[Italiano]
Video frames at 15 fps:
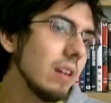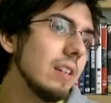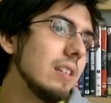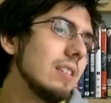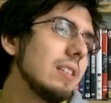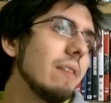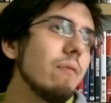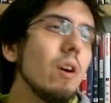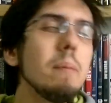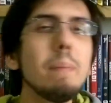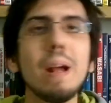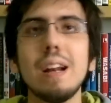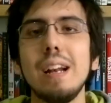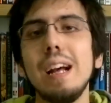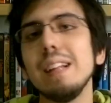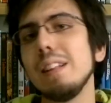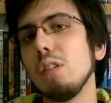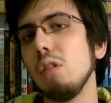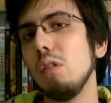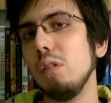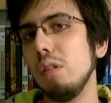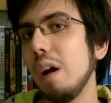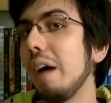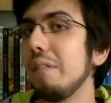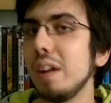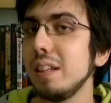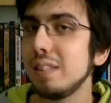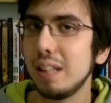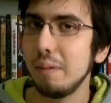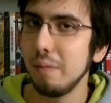Se voi parlate con,
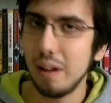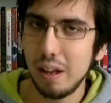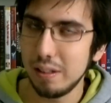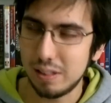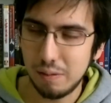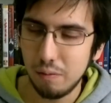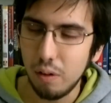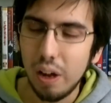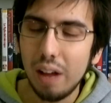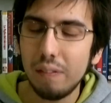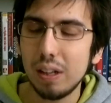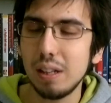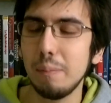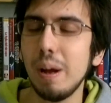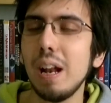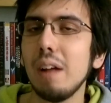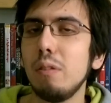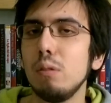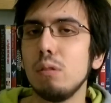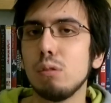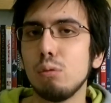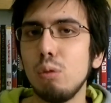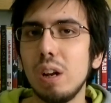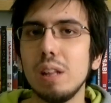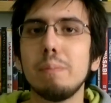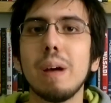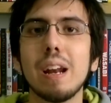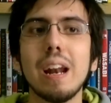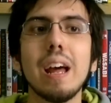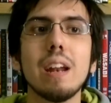avreste, ah, se voi avrete mai la fortuna di
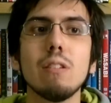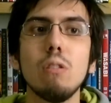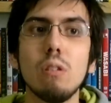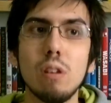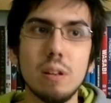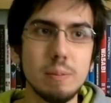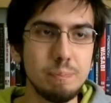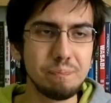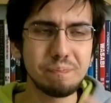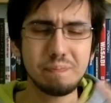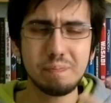parlare con